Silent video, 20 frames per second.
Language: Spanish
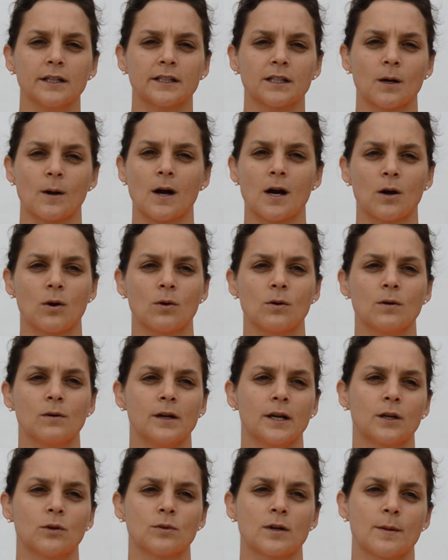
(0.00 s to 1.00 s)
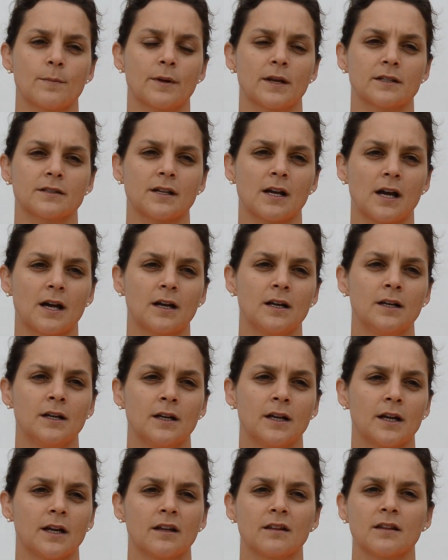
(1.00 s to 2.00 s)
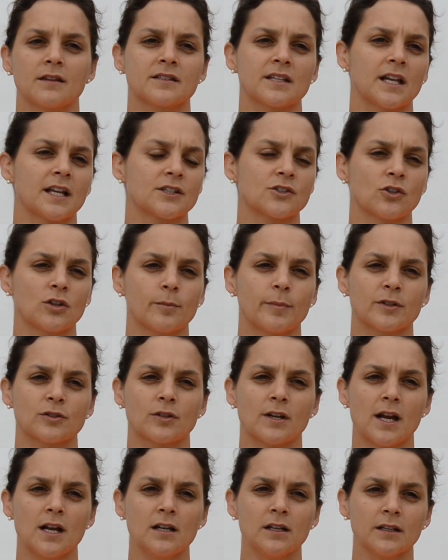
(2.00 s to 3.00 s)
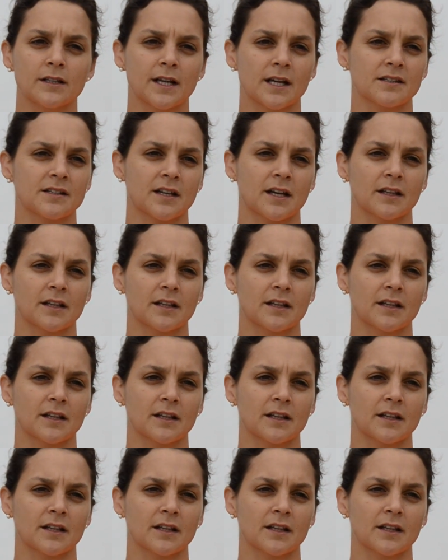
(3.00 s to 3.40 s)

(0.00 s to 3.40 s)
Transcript: y trabajo en una empresa de selección de personal que hace